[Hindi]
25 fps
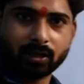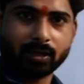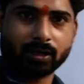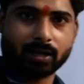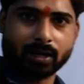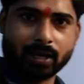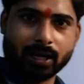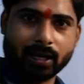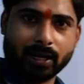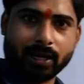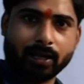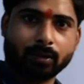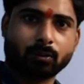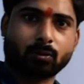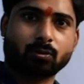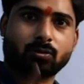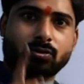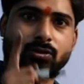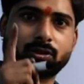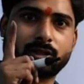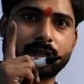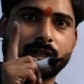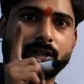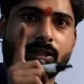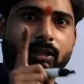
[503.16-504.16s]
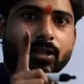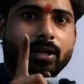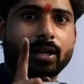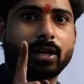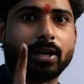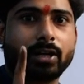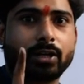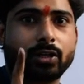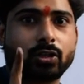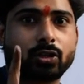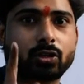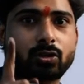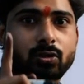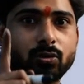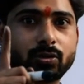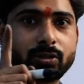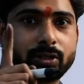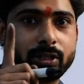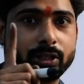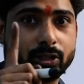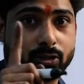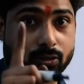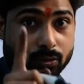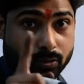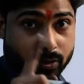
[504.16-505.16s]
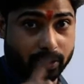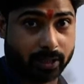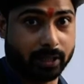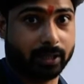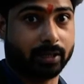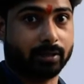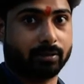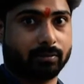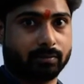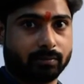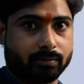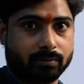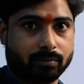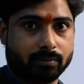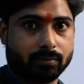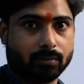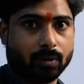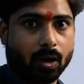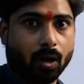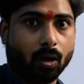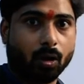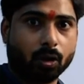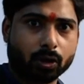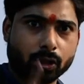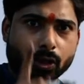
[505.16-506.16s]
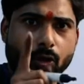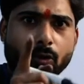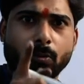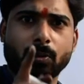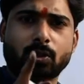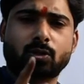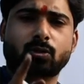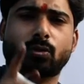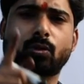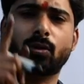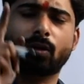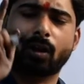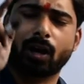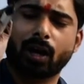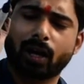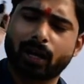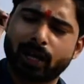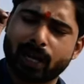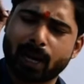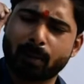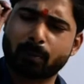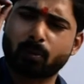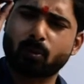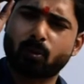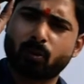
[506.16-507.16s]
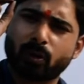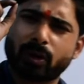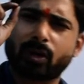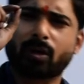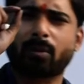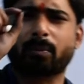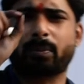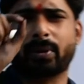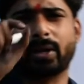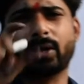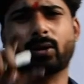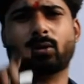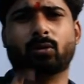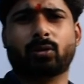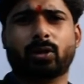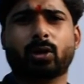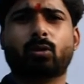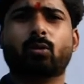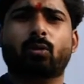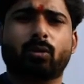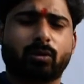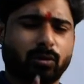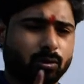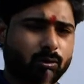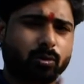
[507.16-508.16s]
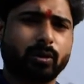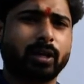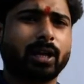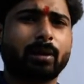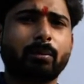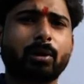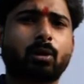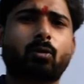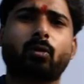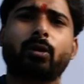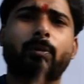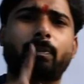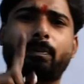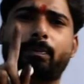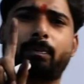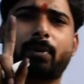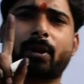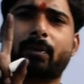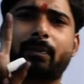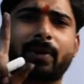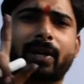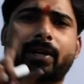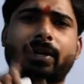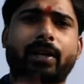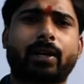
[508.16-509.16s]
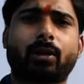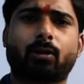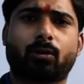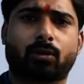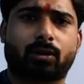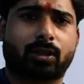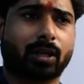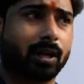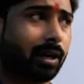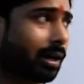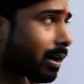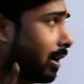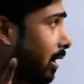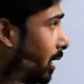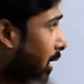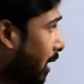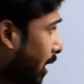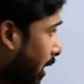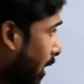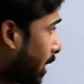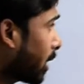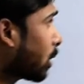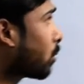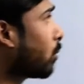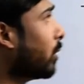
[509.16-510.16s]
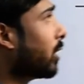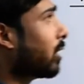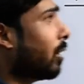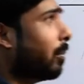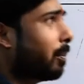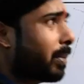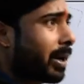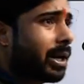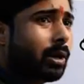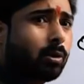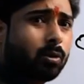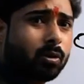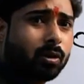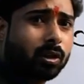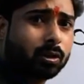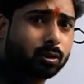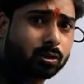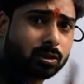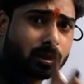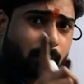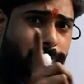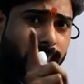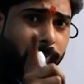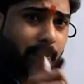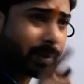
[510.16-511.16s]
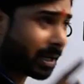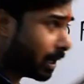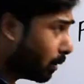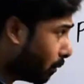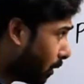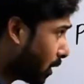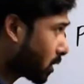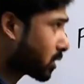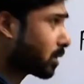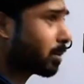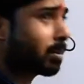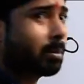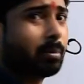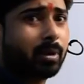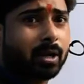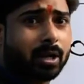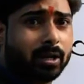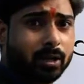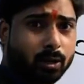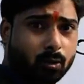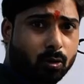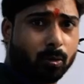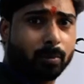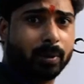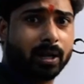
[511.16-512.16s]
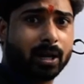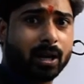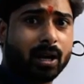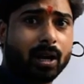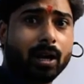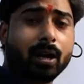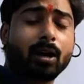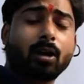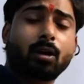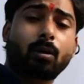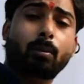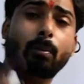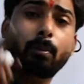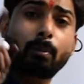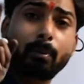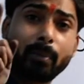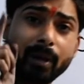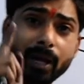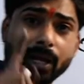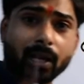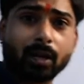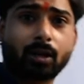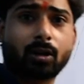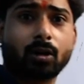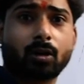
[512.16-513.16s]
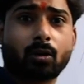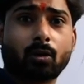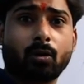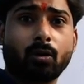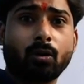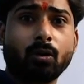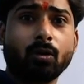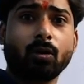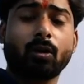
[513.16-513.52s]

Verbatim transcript: करना है तो चंद्रा इंस्टीट्यूट से जुड़िए और देखो बच्चों अगर आपको कोई कंप्लेन हो देखो दुनिया में कोई परफेक्ट नहीं होता अगर कोई कंप्लेन हो ना तो सबसे पहले व्हाट्सअप नंबर लिखो मेरा मेल करो